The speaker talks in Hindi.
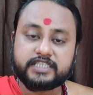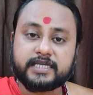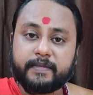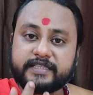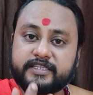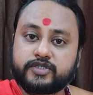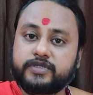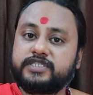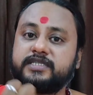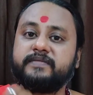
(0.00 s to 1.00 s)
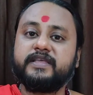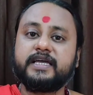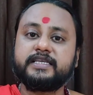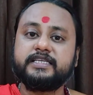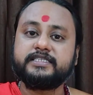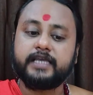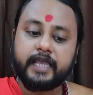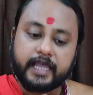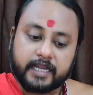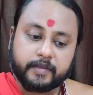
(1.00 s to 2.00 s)
इच्छा मातेश्वरी से निवेदन कीजिए
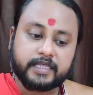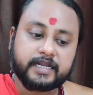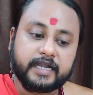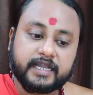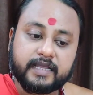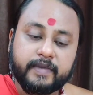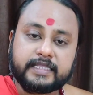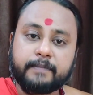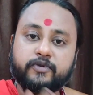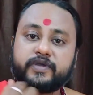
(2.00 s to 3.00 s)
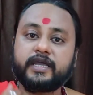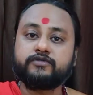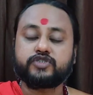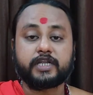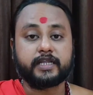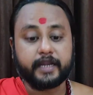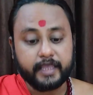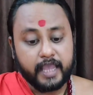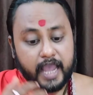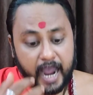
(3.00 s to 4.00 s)
निवेदन करने के बाद आप लोग ये अनुष्ठान
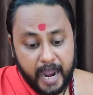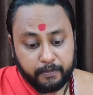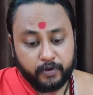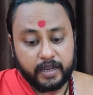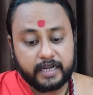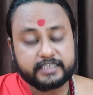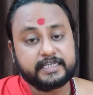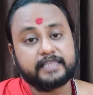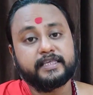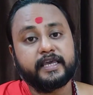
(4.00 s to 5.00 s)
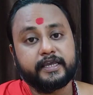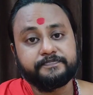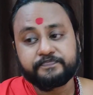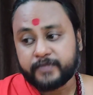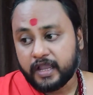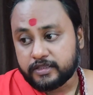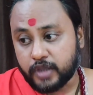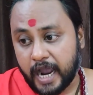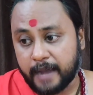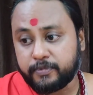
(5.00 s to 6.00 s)
करें आप लोग अगर चाहते हैं
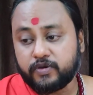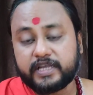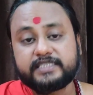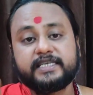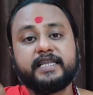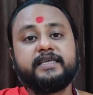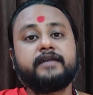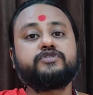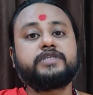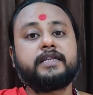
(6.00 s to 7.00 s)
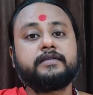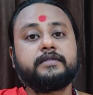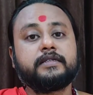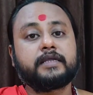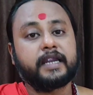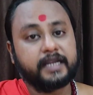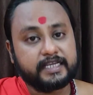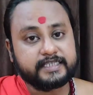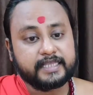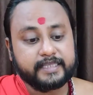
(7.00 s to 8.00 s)
तो आप लोग किसी के लिए अनुष्ठान
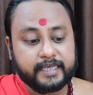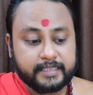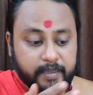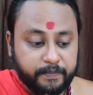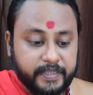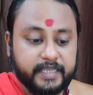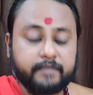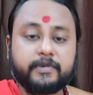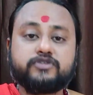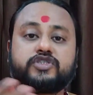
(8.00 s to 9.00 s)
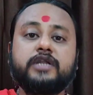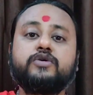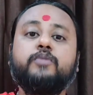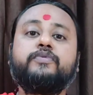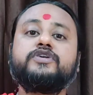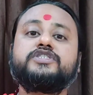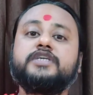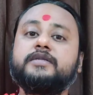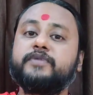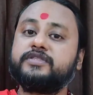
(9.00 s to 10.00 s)
करना चाहते हैं तब भी ये मनुष्ठान को
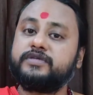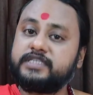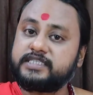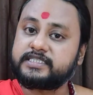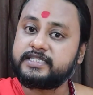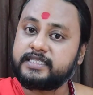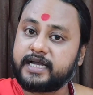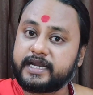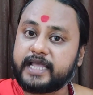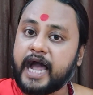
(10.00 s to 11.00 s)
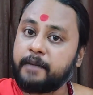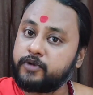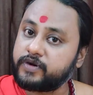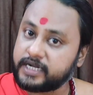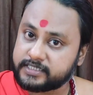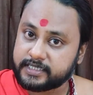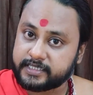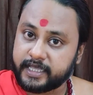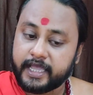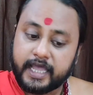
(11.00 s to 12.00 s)
पुरस्चरण पद्धति से सिद्ध करके आप लोग रख
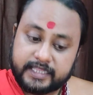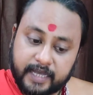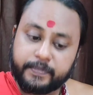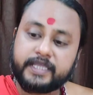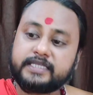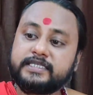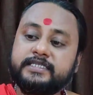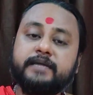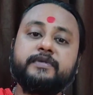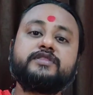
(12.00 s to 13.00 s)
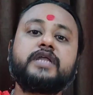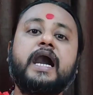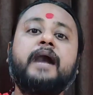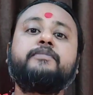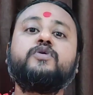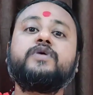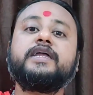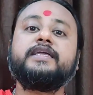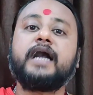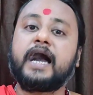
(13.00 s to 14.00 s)
सकते हैं तब भी ये मंत्र आप लोगों
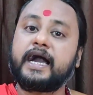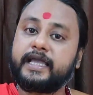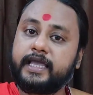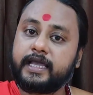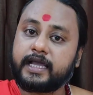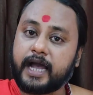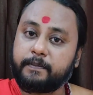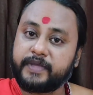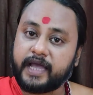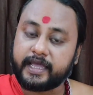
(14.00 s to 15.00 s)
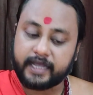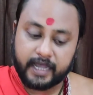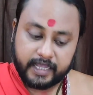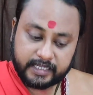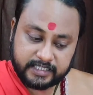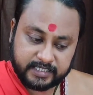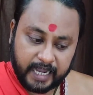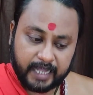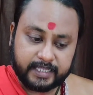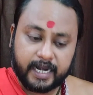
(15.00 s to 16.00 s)
के लिए आगे काम में आएगा
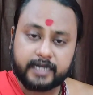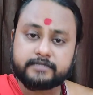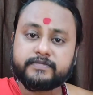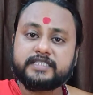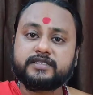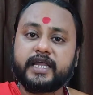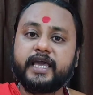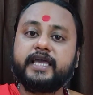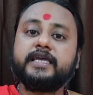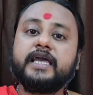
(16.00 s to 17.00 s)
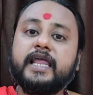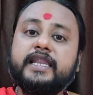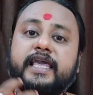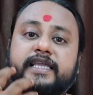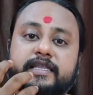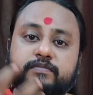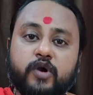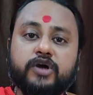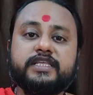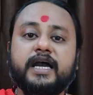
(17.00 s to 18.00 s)
साधारण मंत्र है लेकिन
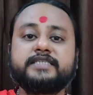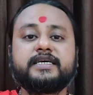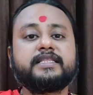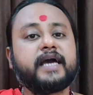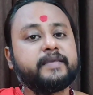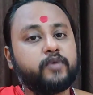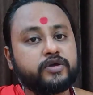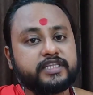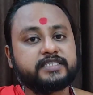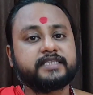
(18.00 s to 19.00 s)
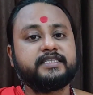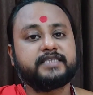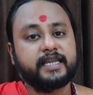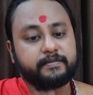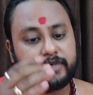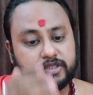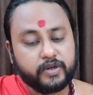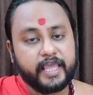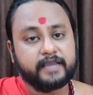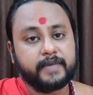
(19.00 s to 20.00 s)
बहुत ही असरदायी बहुत ही शक्तिशाली
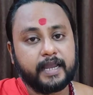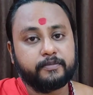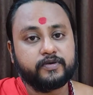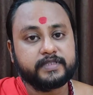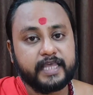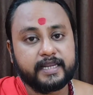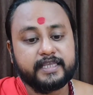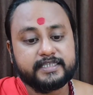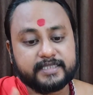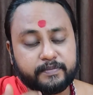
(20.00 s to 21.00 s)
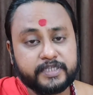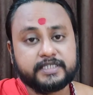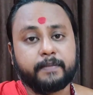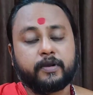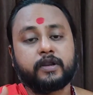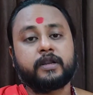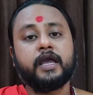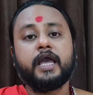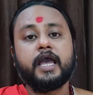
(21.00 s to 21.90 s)
मंत्र एक बार आप लोग देख लीजिए तब भी जब कर